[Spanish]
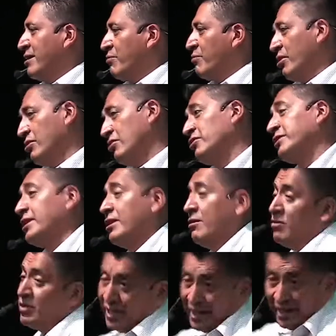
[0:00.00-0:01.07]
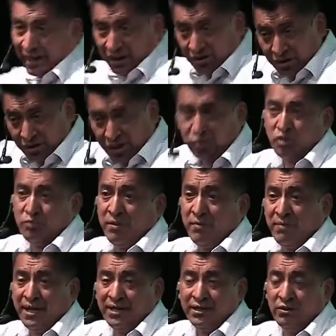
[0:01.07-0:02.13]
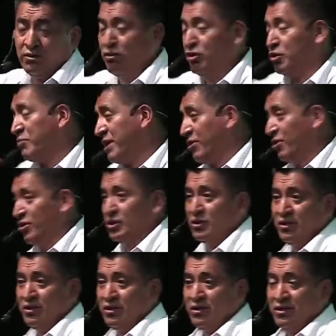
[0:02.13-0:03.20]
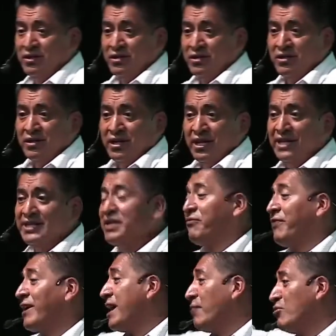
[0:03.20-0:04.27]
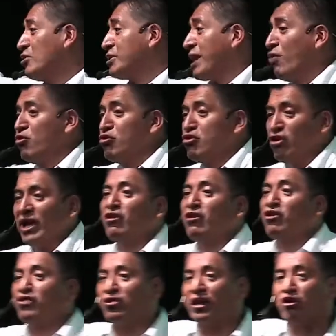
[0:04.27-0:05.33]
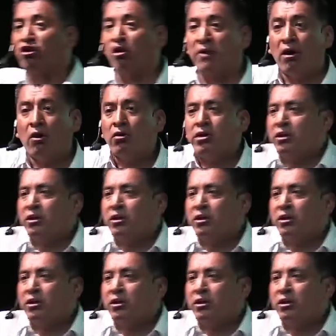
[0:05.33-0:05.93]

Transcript: pero no, tenemos que ir donde tus papás o los míos. Y si fallamos a uno, el otro te cobra. Oye,